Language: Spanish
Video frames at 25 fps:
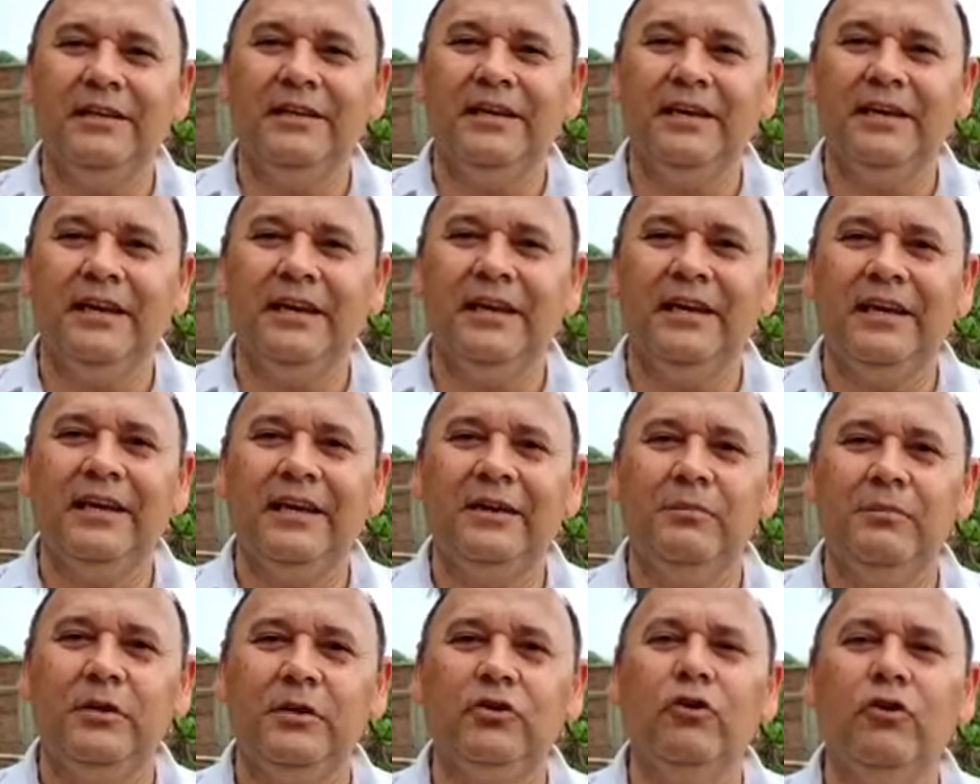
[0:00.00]

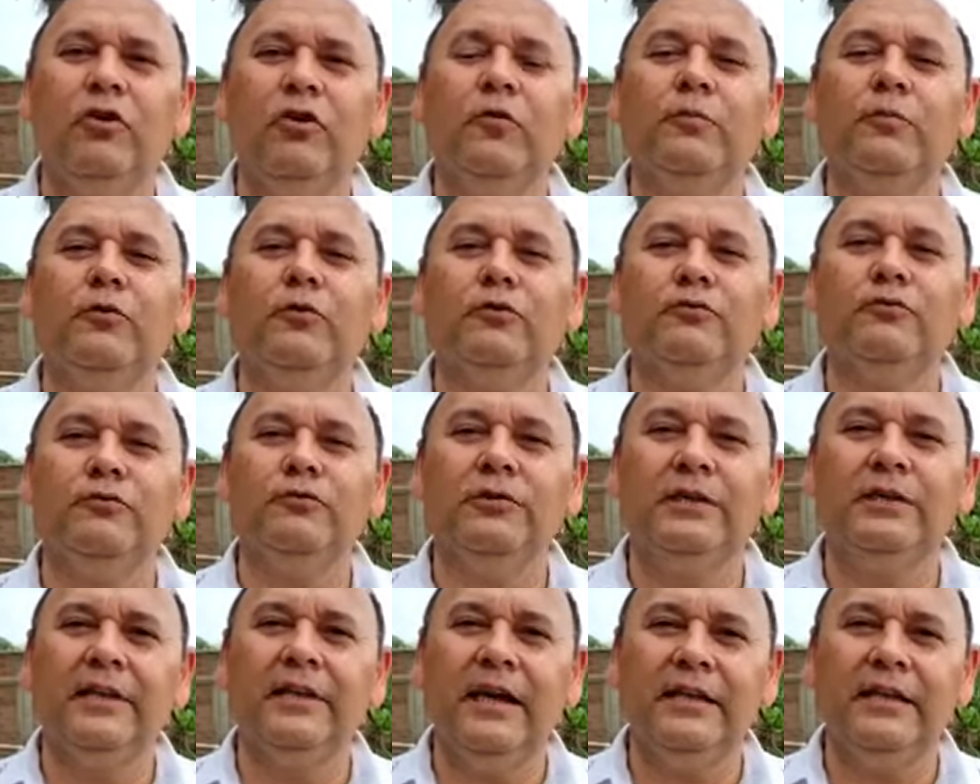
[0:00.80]
que me dio la
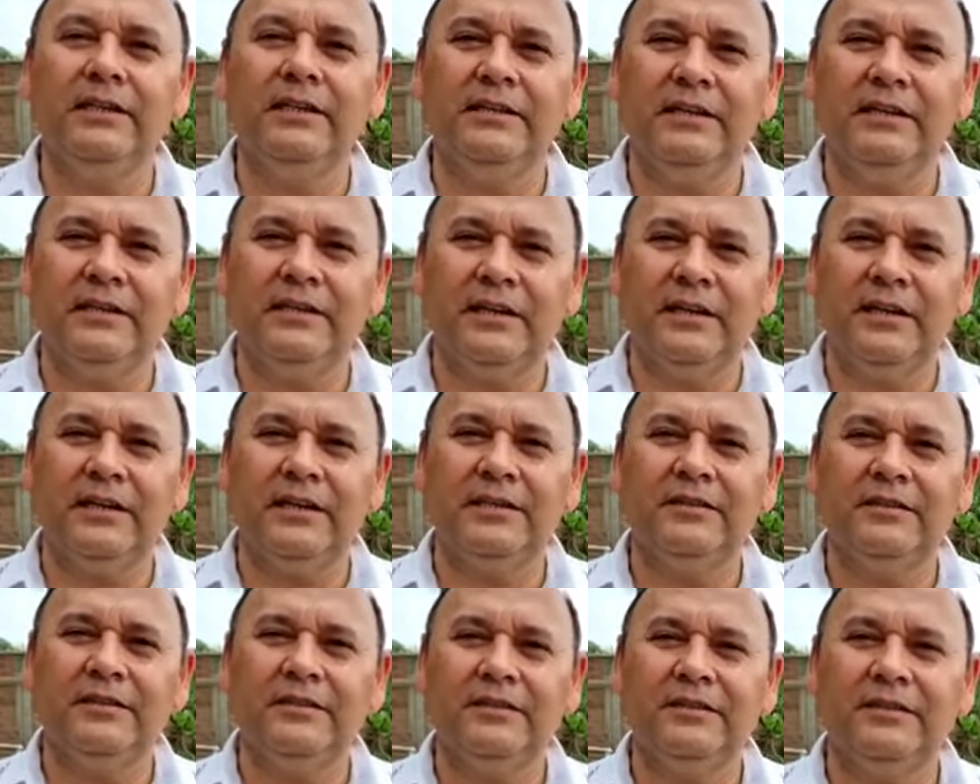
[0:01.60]
oportunidad de tener
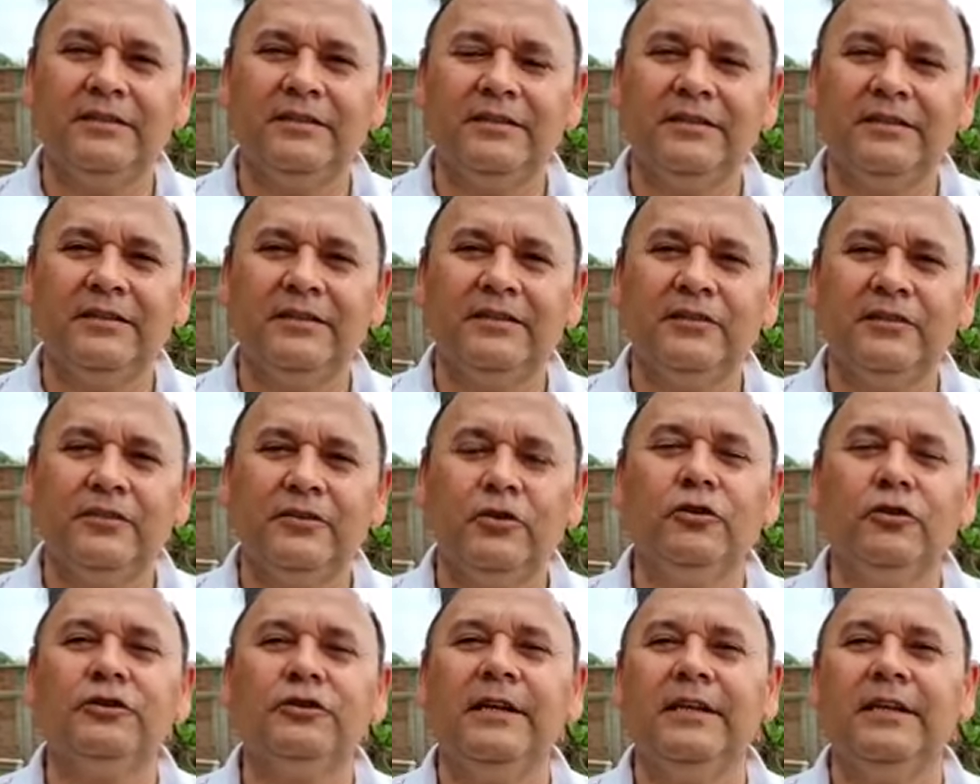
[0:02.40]

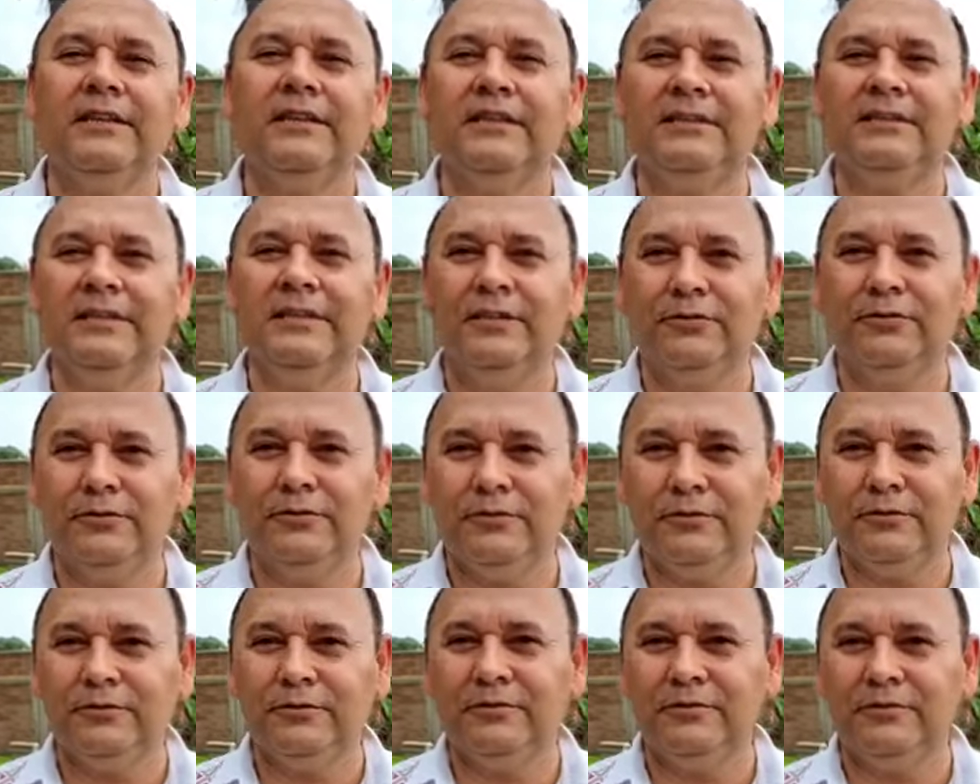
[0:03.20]
dos grandes hijos,
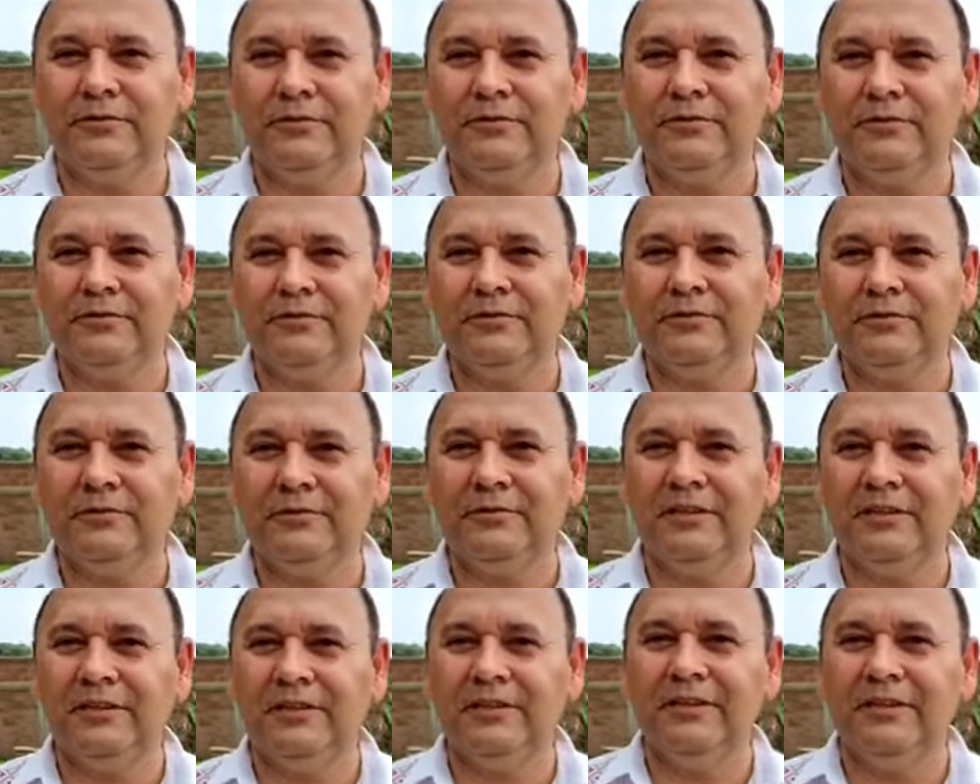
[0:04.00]

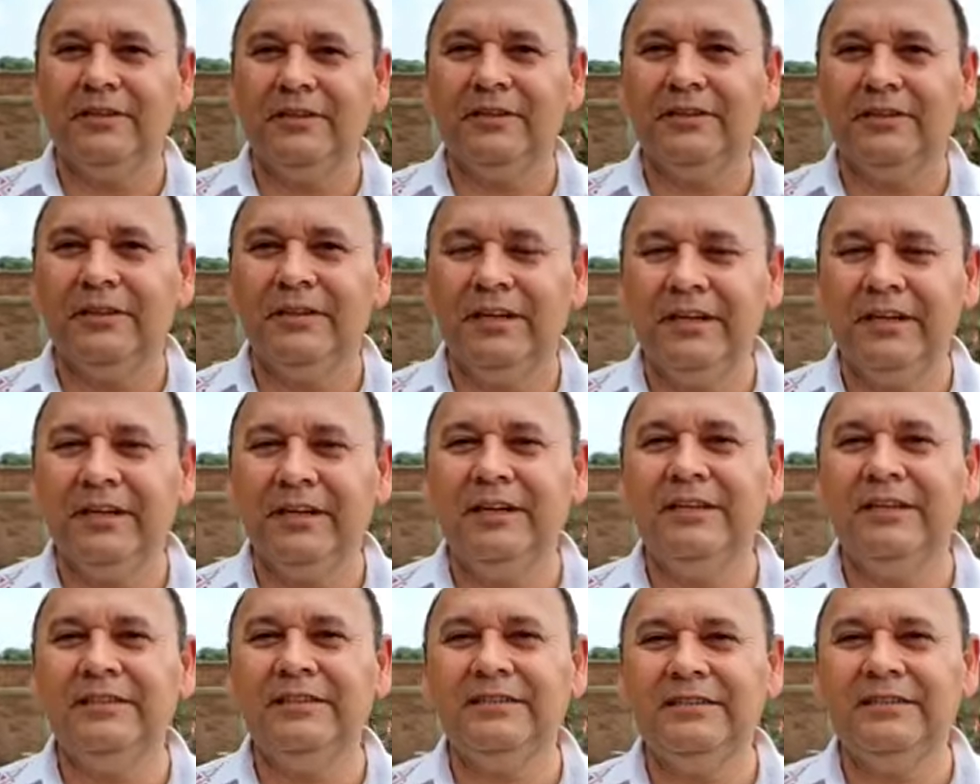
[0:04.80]

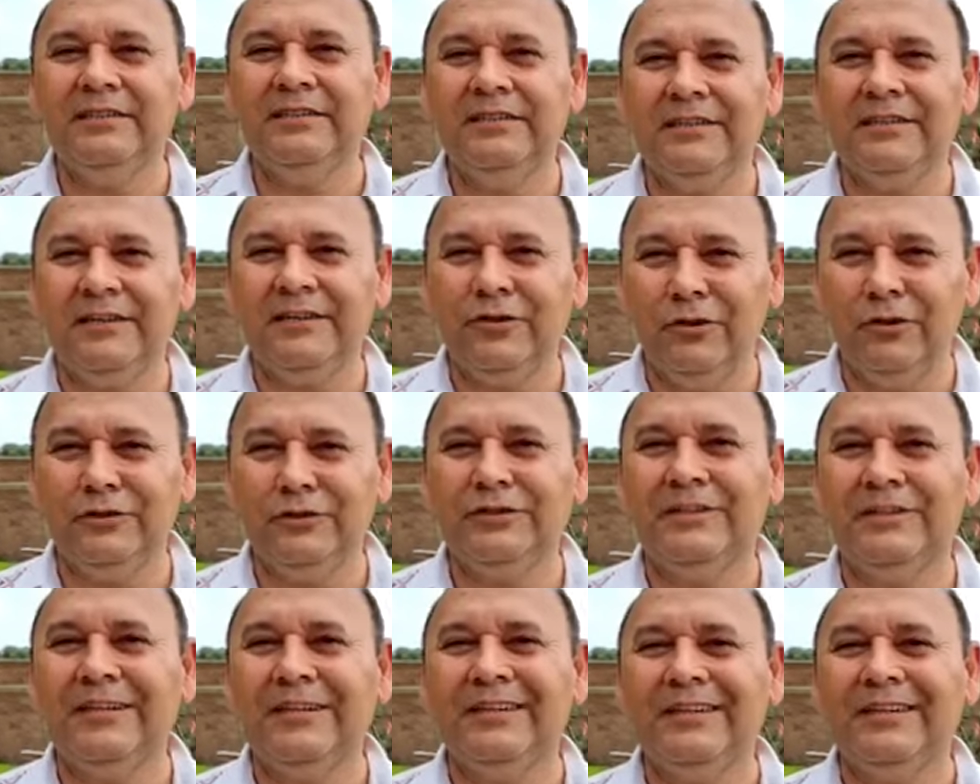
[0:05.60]
Denise y
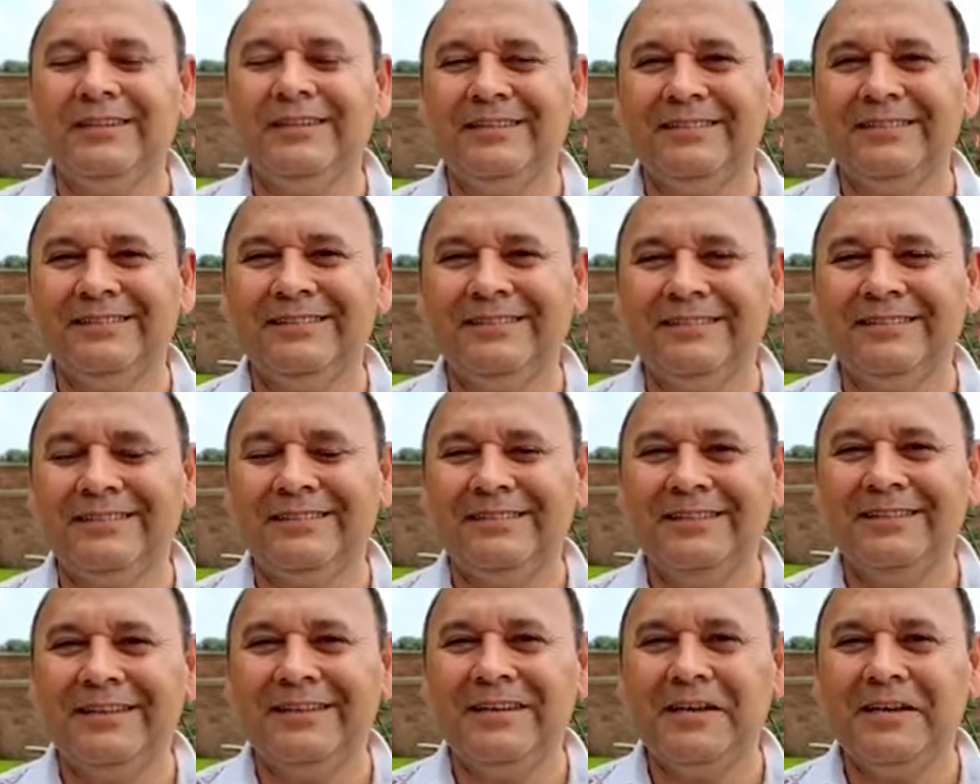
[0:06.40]
Oscar.
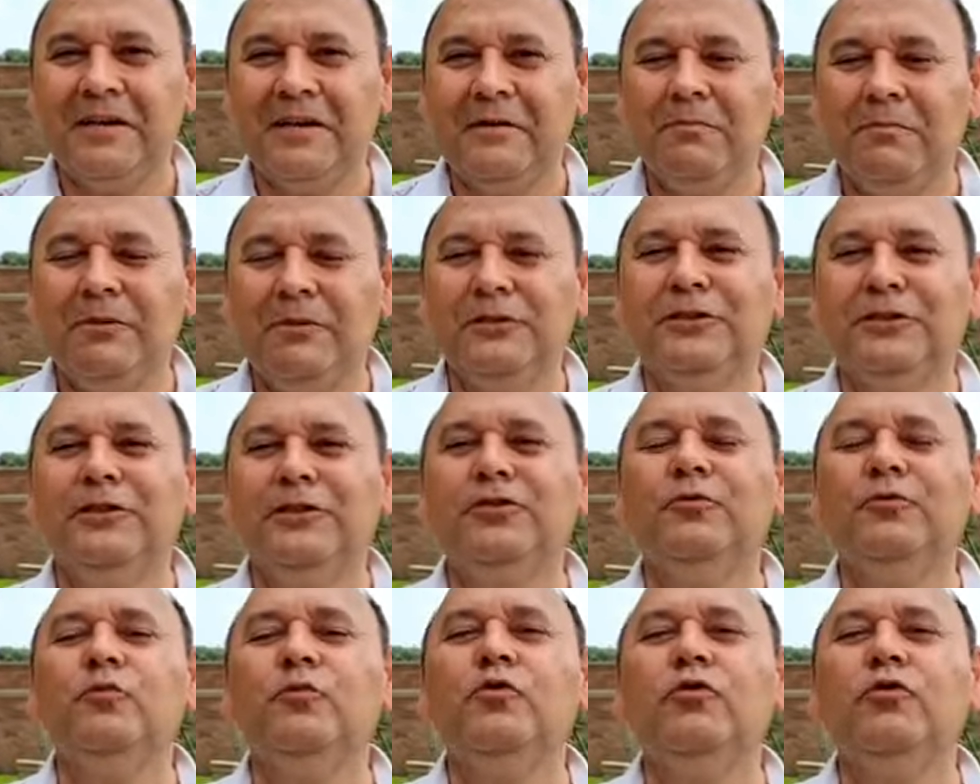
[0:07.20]
Me
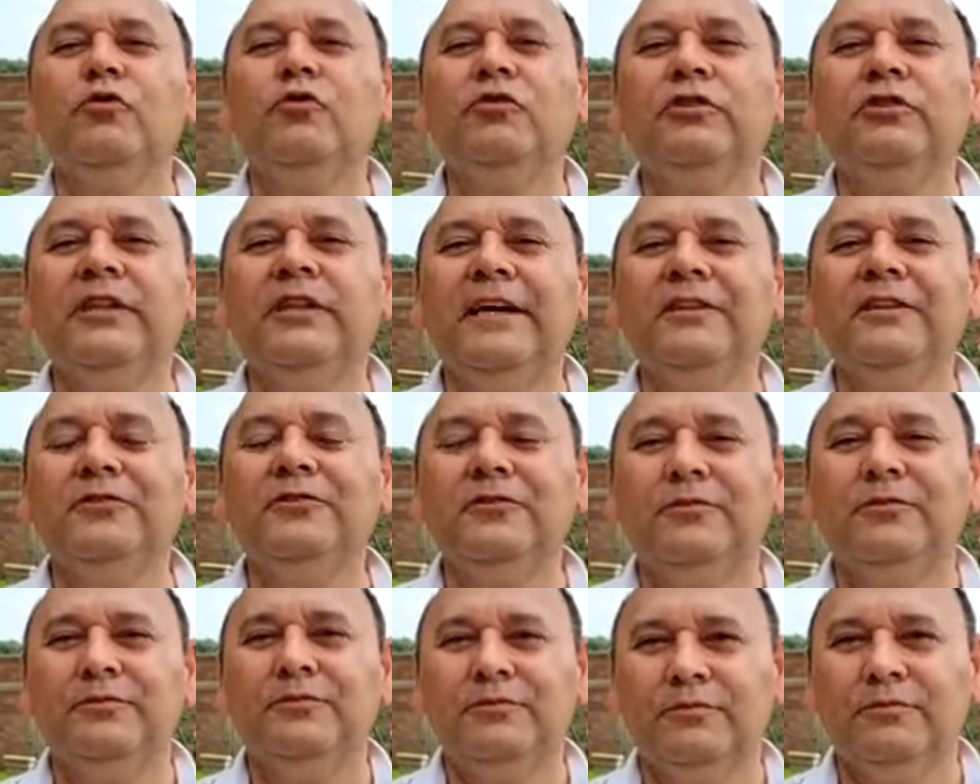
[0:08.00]
siento muy
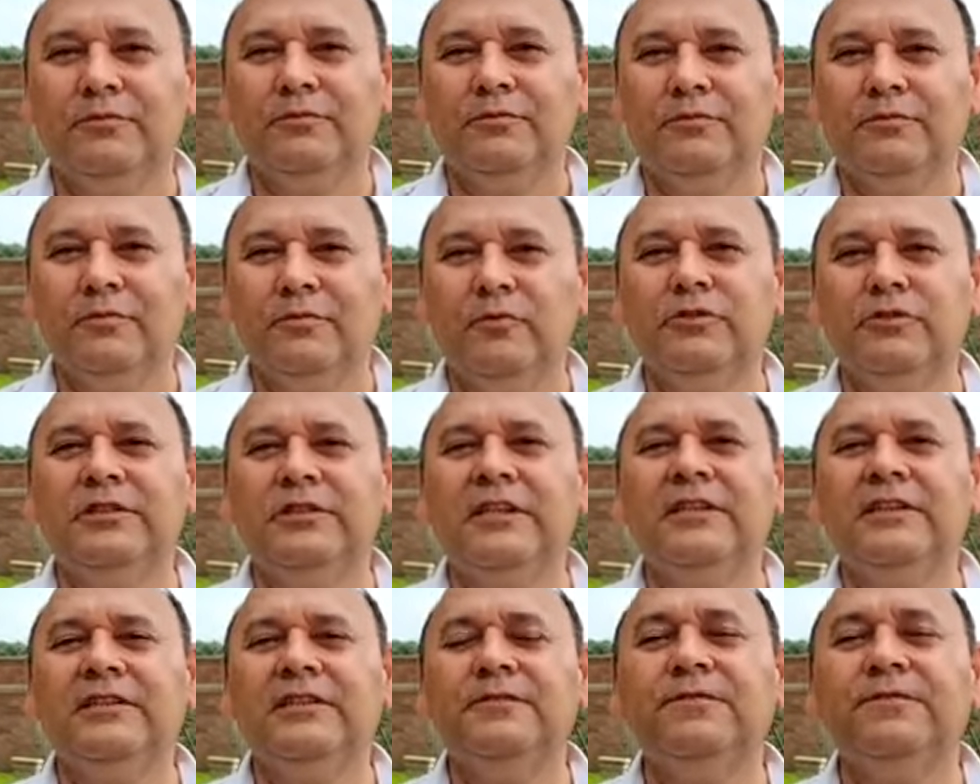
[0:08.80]
contento, muy
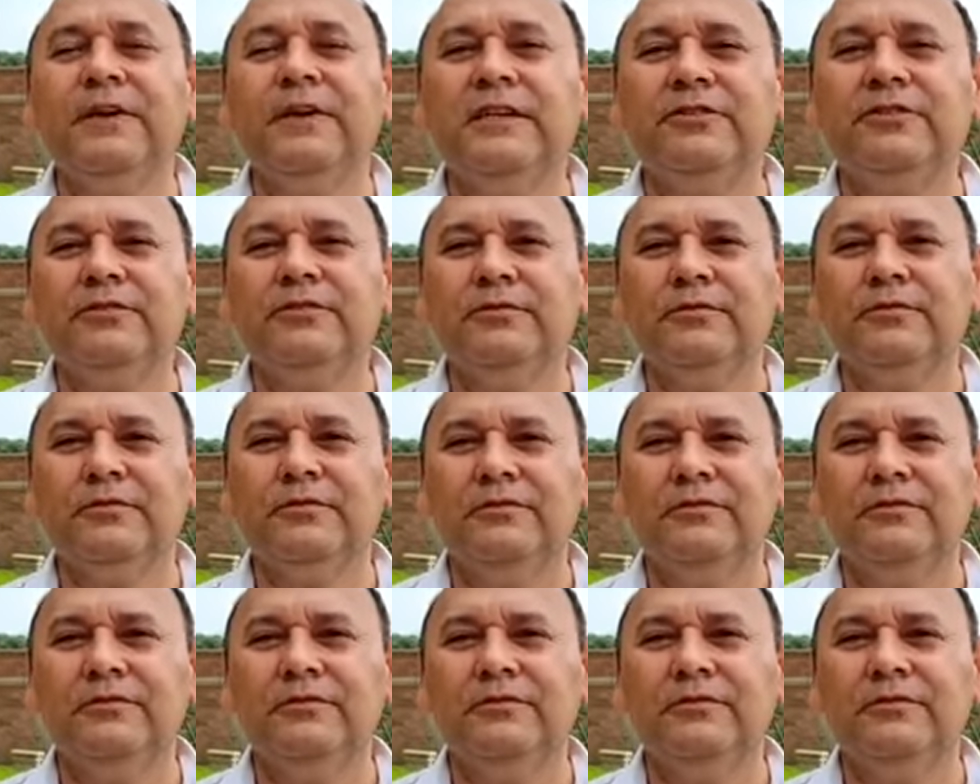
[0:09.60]
satisfecho,